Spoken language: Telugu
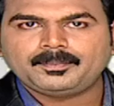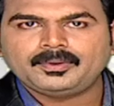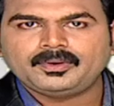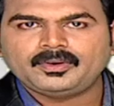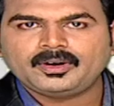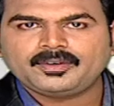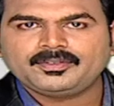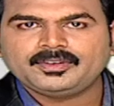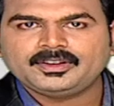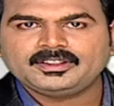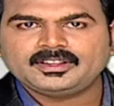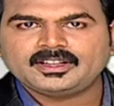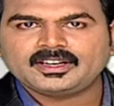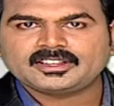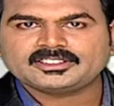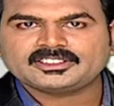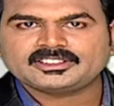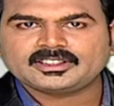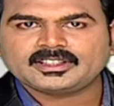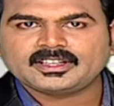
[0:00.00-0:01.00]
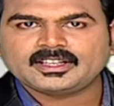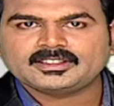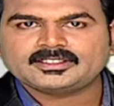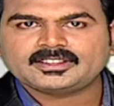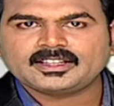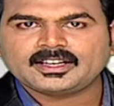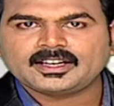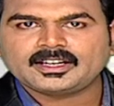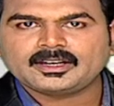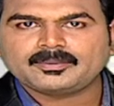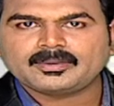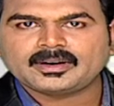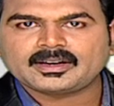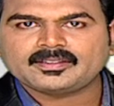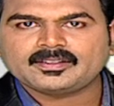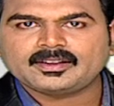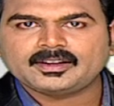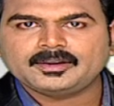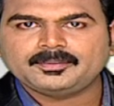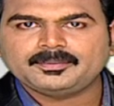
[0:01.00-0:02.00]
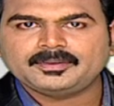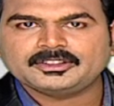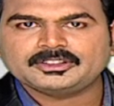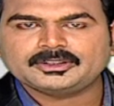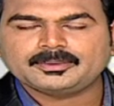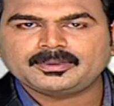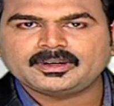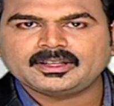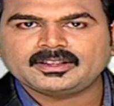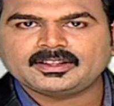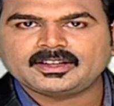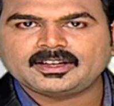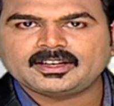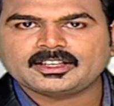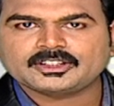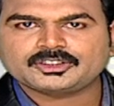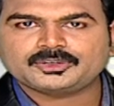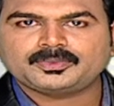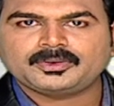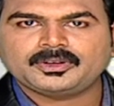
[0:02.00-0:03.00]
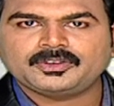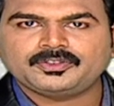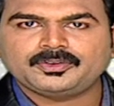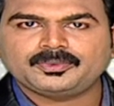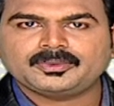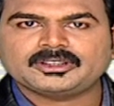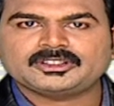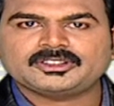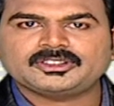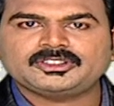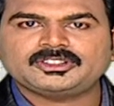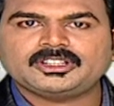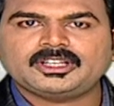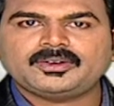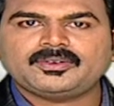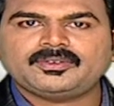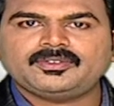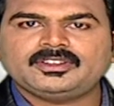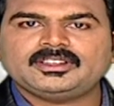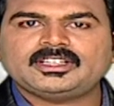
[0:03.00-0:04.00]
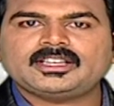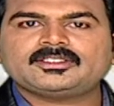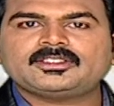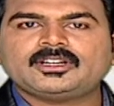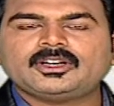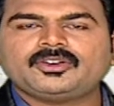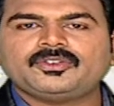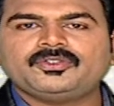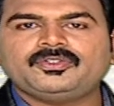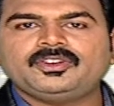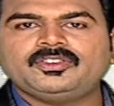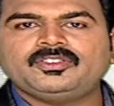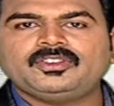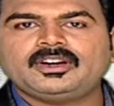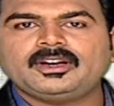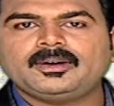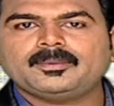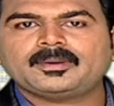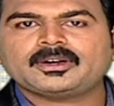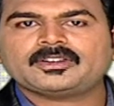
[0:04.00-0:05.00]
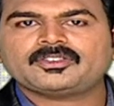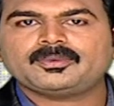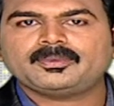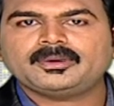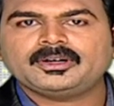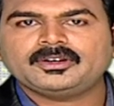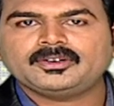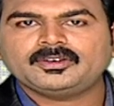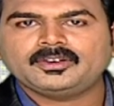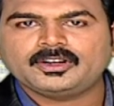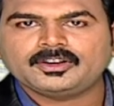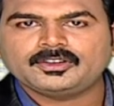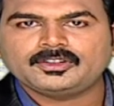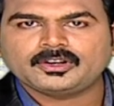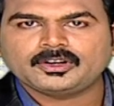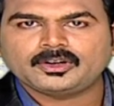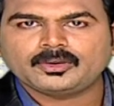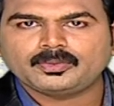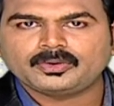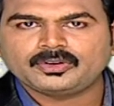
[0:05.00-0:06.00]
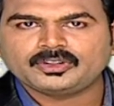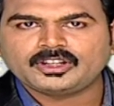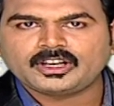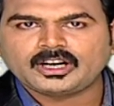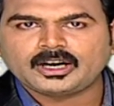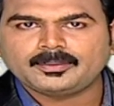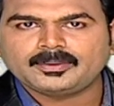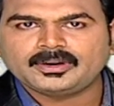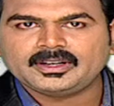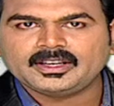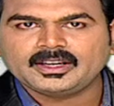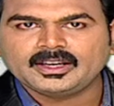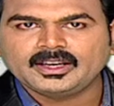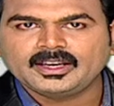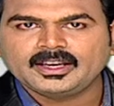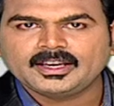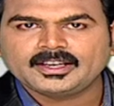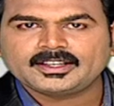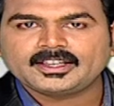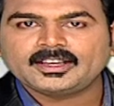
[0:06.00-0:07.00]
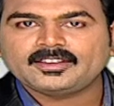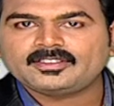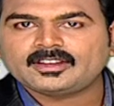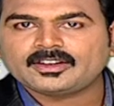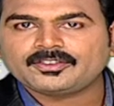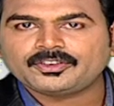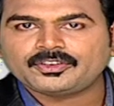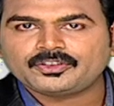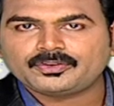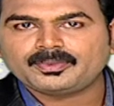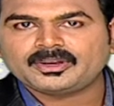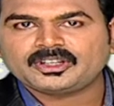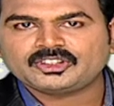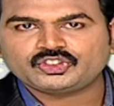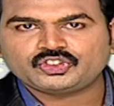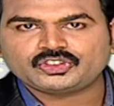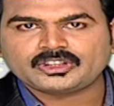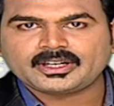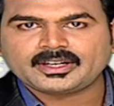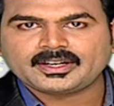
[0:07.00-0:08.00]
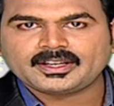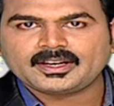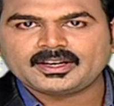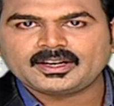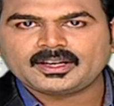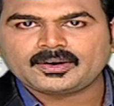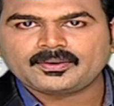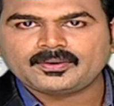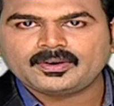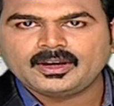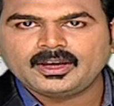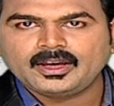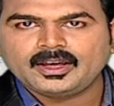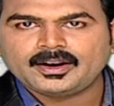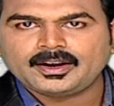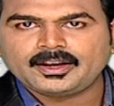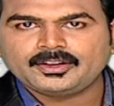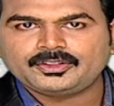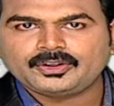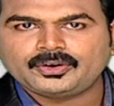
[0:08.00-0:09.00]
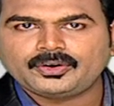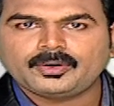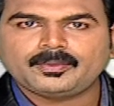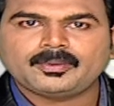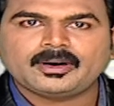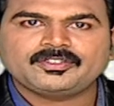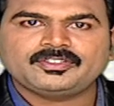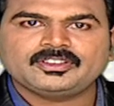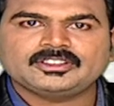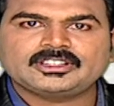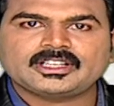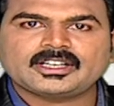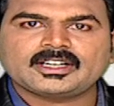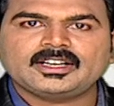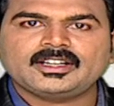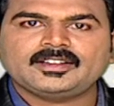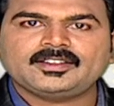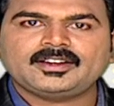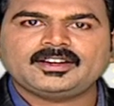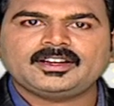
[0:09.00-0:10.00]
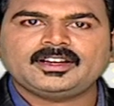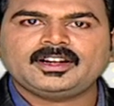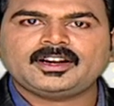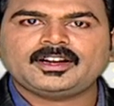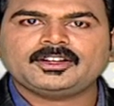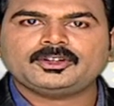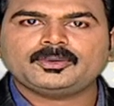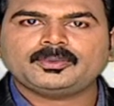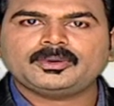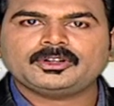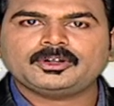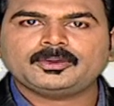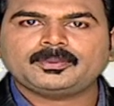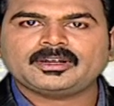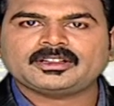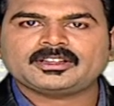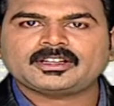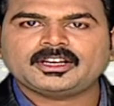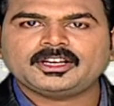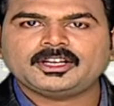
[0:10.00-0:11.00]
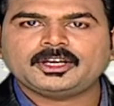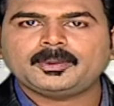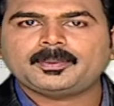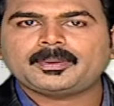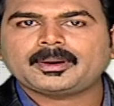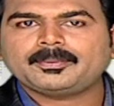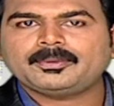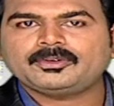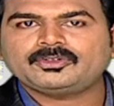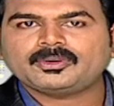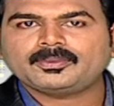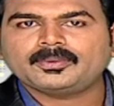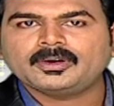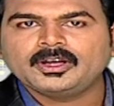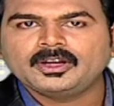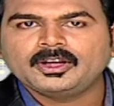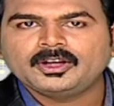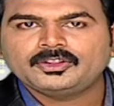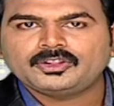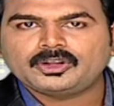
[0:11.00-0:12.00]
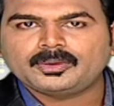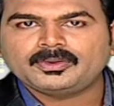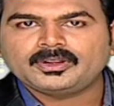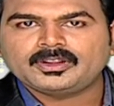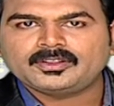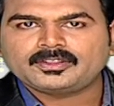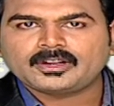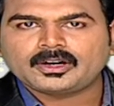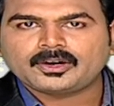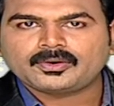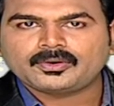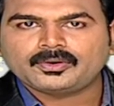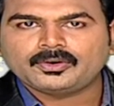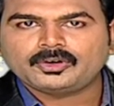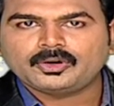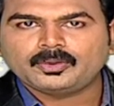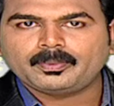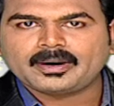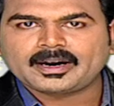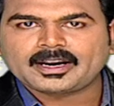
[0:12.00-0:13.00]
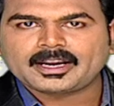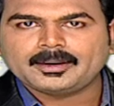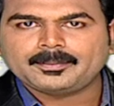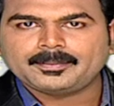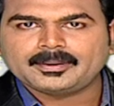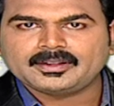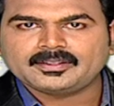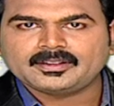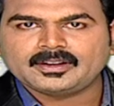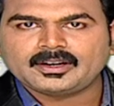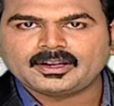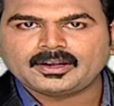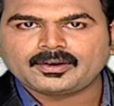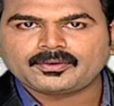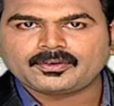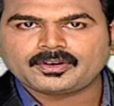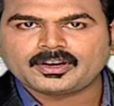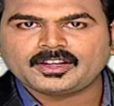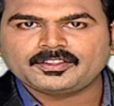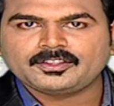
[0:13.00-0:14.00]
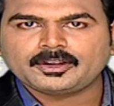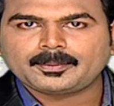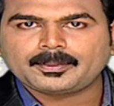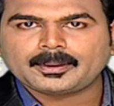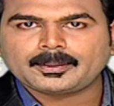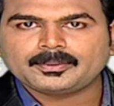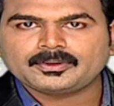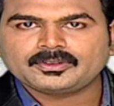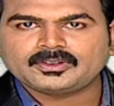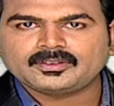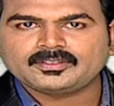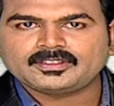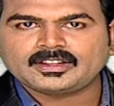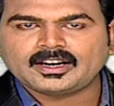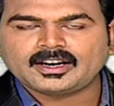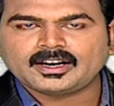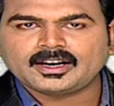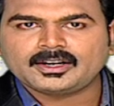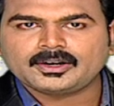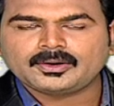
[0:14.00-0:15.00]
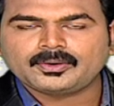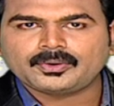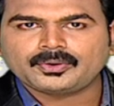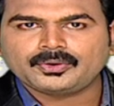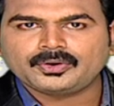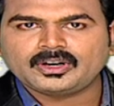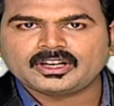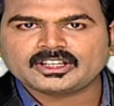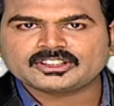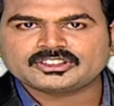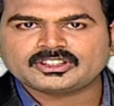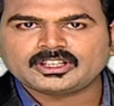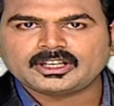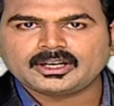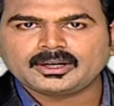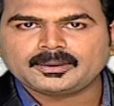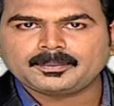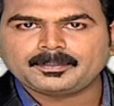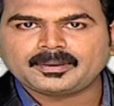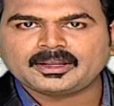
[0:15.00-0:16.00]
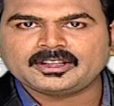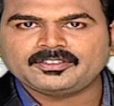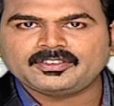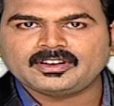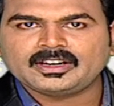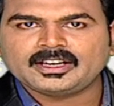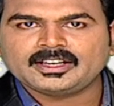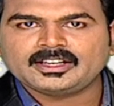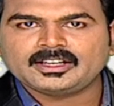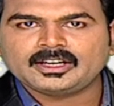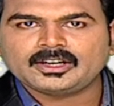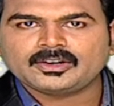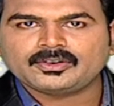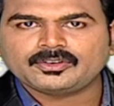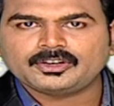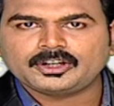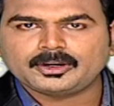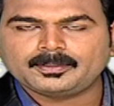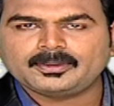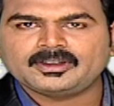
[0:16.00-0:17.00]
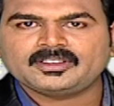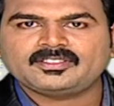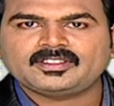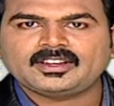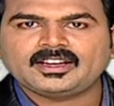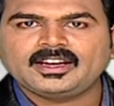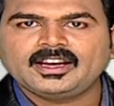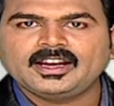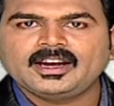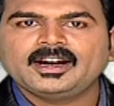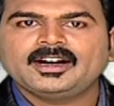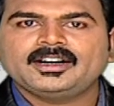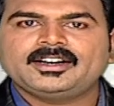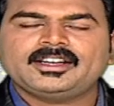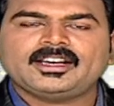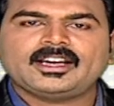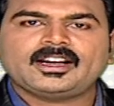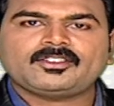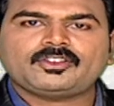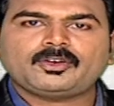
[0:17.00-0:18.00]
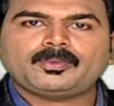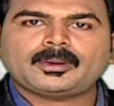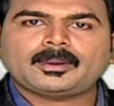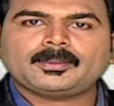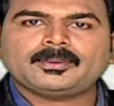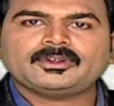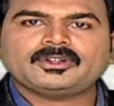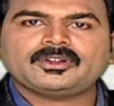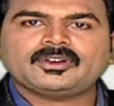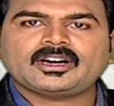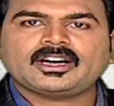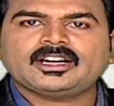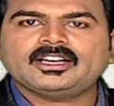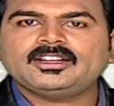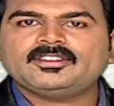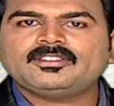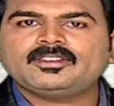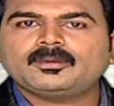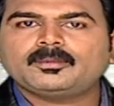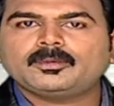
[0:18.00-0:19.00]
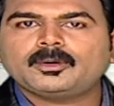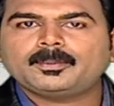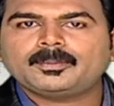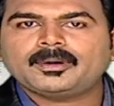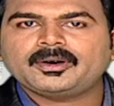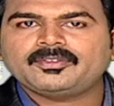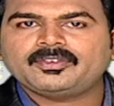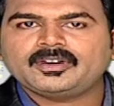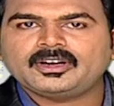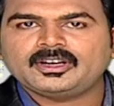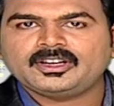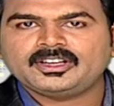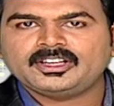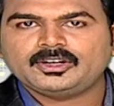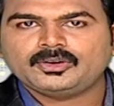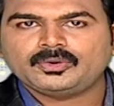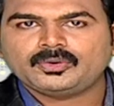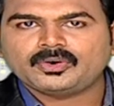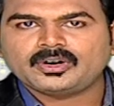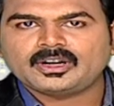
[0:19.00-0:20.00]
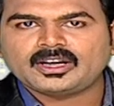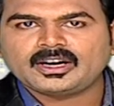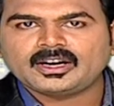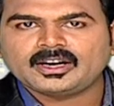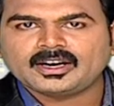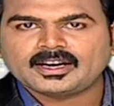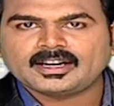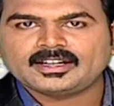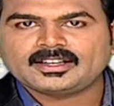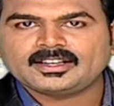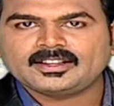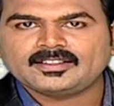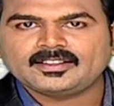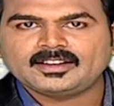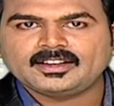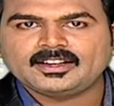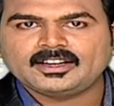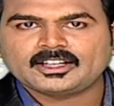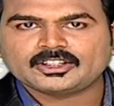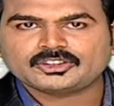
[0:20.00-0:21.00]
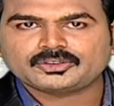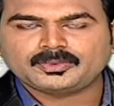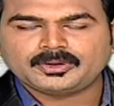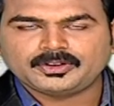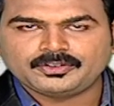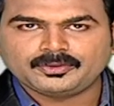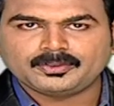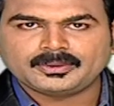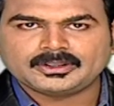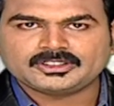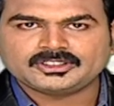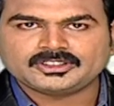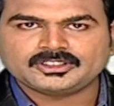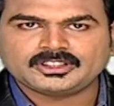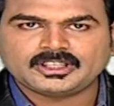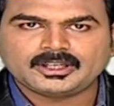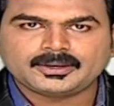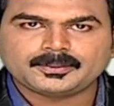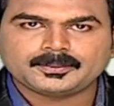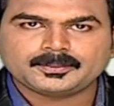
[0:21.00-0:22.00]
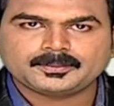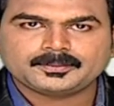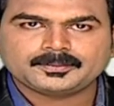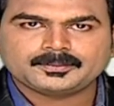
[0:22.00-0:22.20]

అప్పులు అవినీతి రాష్ట్రంగా తెలంగాణ మారిందని బీజేపీ నేత లక్ష్మణ్ విమర్శించారు విద్యార్థులకు ఫీజు రియంబర్స్మెంట్ నిరుద్యోగ వృత్తి హామీని కేసర్ విస్మరించారని అన్నారు రైతు రుణమాఫీ జరగలేదని రైతు బంధు పథకానికి ప్రభుత్వం తొమ్మిది వందల కోట్లు బకాయపడిందన్నారు కేంద్ర ప్రభుత్వం తెలంగాణకు రెండు లక్షల పదివేల ఇళ్లకు డబ్బులిస్తే టీఆర్ఎస్ ప్రభుత్వం కనీసం ముప్పై వేల ఇళ్లు కూడా కట్టలేదని లక్ష్మణ్ విమర్శించారు